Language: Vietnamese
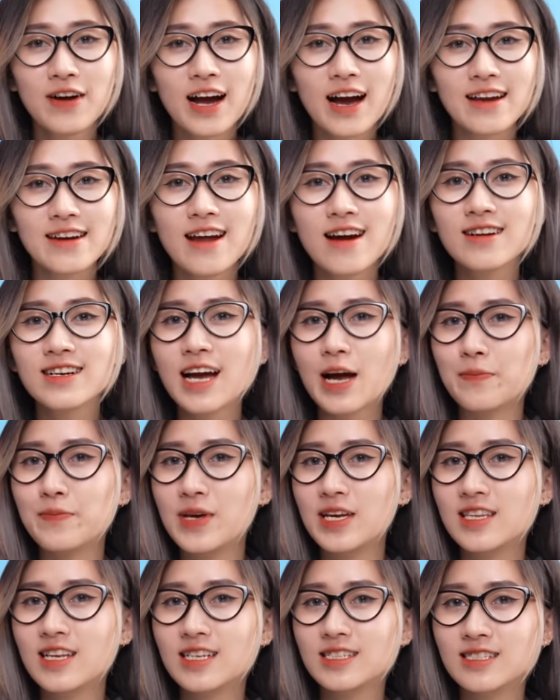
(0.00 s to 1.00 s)
và khả năng cảm
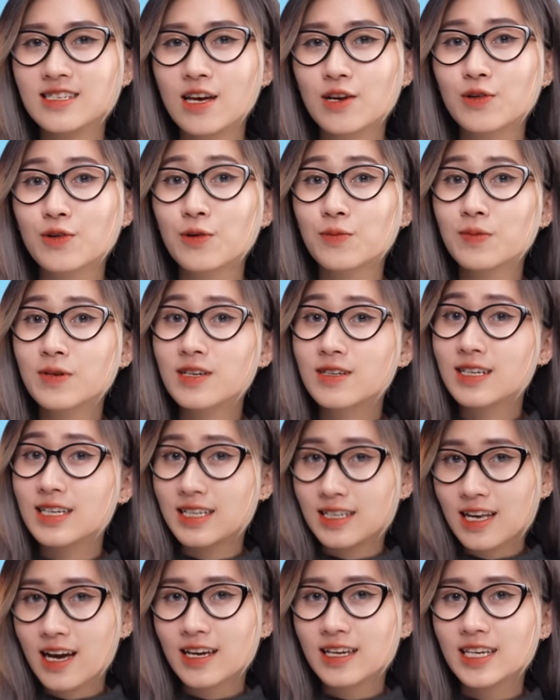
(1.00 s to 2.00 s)
biến nhận diện cũng cực
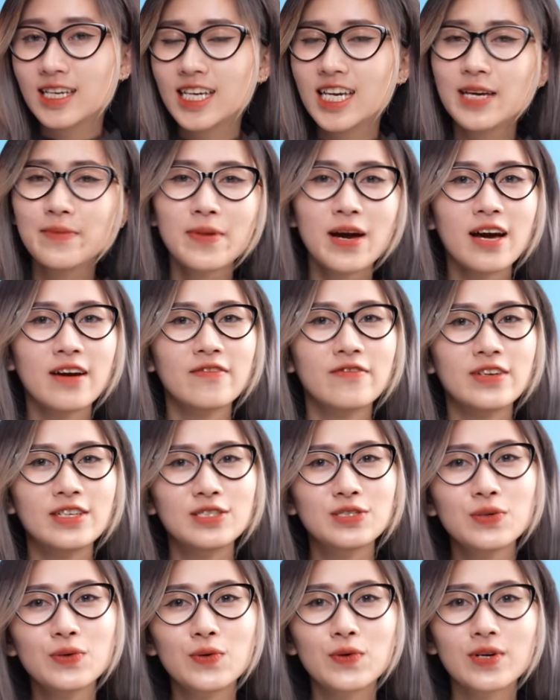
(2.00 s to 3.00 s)
kỳ nhạy khi mà ví
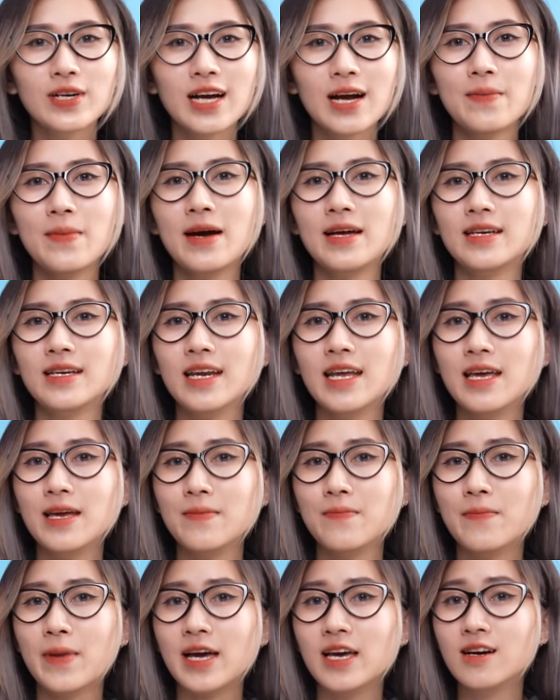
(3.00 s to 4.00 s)
dụ các bạn
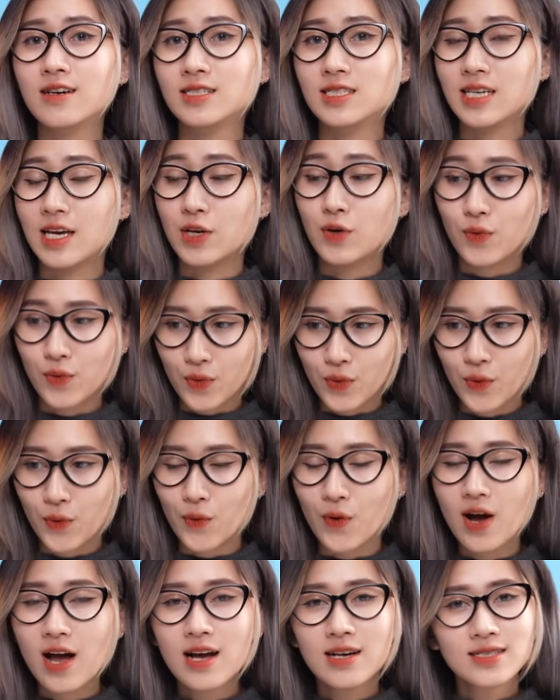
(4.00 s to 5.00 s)
để máy ở chế độ
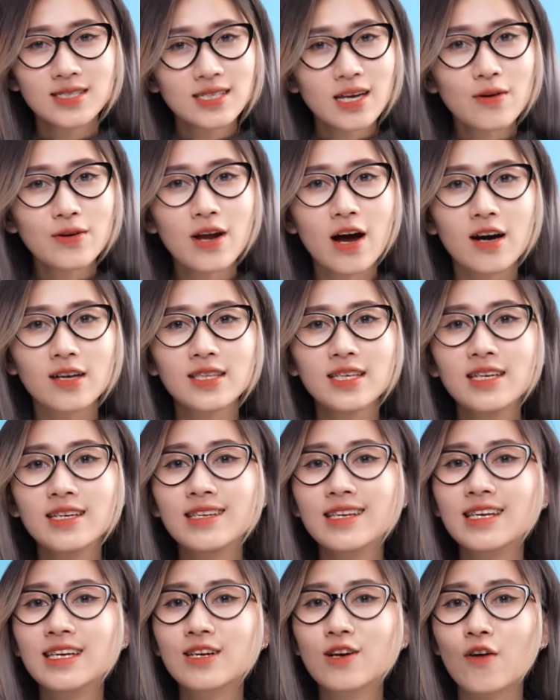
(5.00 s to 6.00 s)
ngủ, sau đó
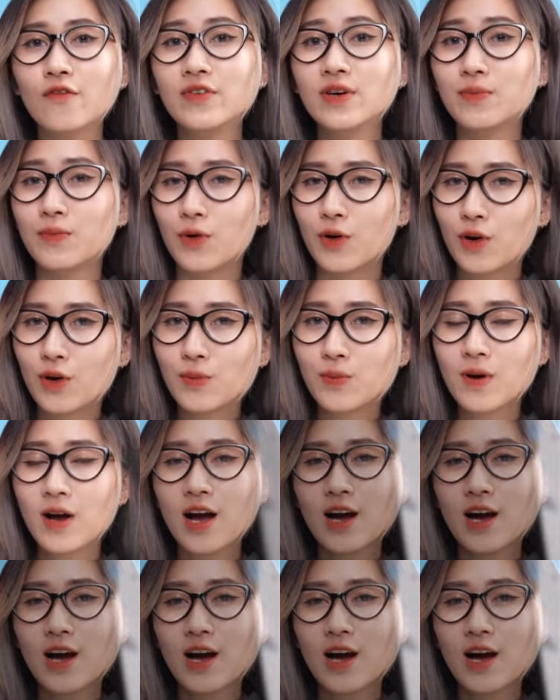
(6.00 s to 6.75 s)
thì đi có việc một lúc,